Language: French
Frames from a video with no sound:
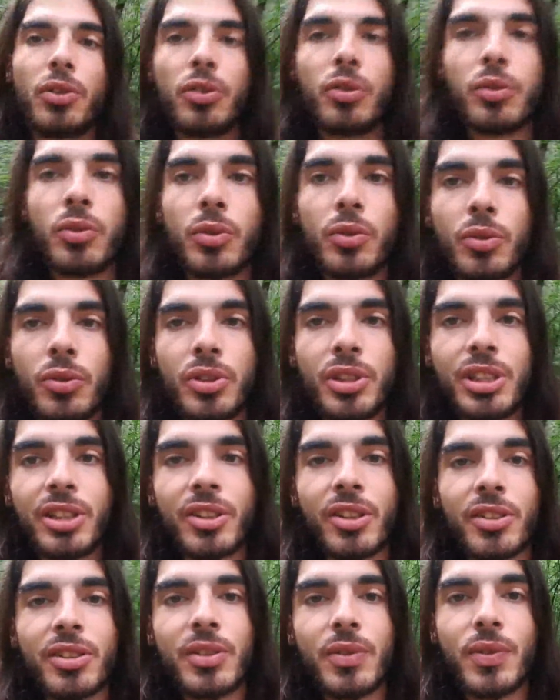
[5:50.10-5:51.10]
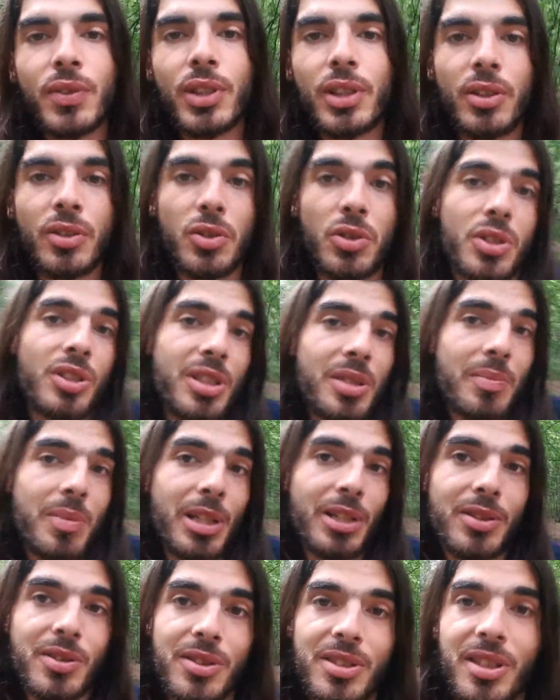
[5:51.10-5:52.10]
non identifié. Je ne sais pas
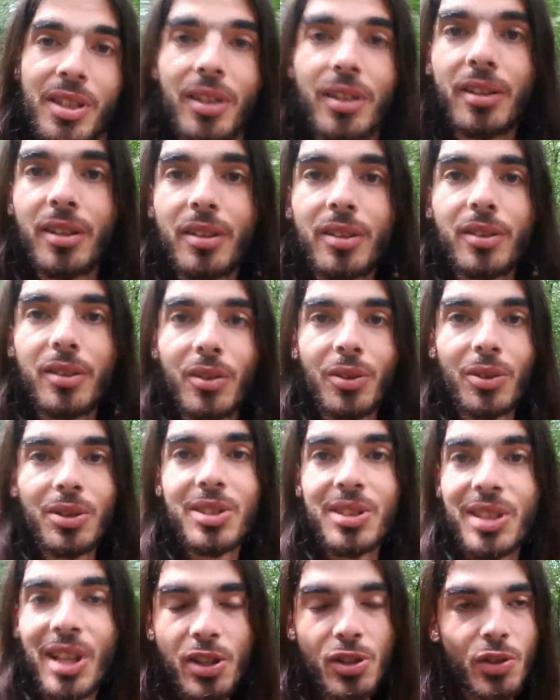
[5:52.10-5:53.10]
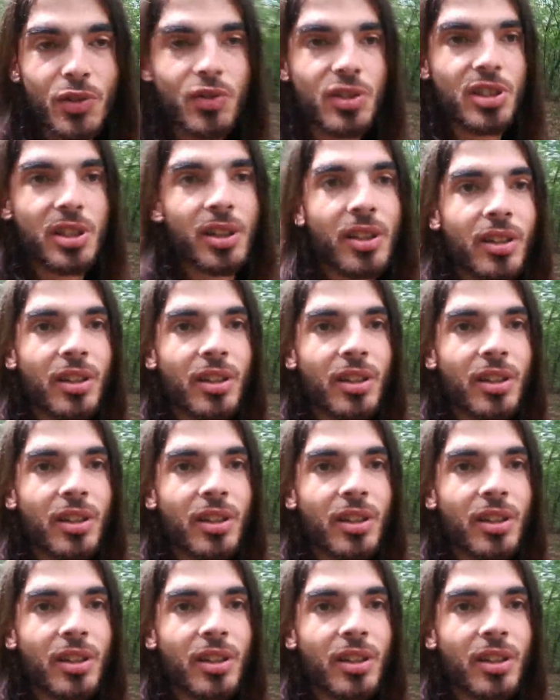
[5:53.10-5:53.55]
ce que c'est. Donc c'est un ovni.